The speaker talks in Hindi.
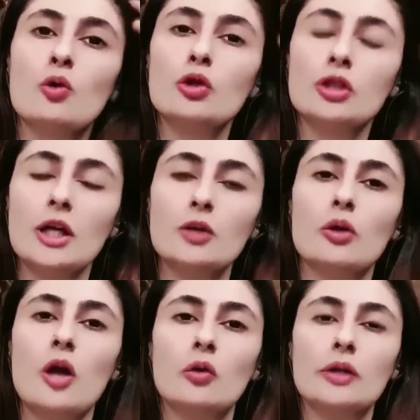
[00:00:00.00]
गोश्त का
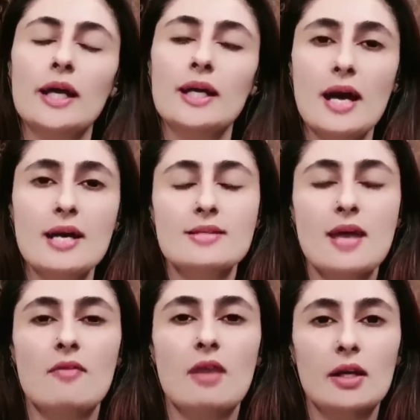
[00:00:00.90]
टुकड़ा होता है क्या ये
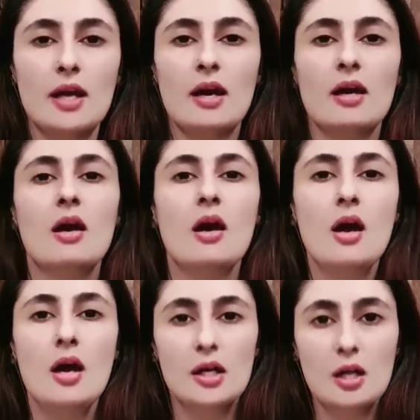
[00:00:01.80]
सारा वाक्य है
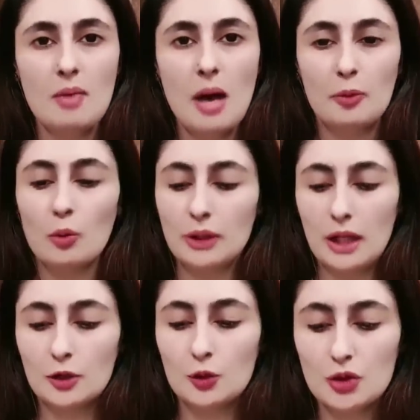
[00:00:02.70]
ये मैं आपको
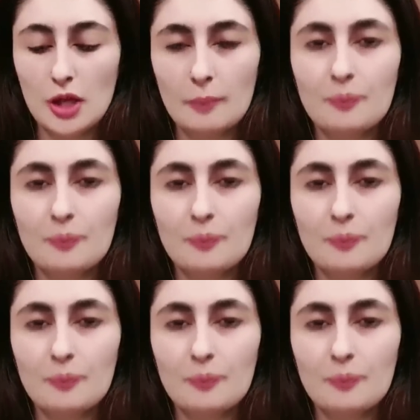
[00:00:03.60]
बताती हूँ जनाब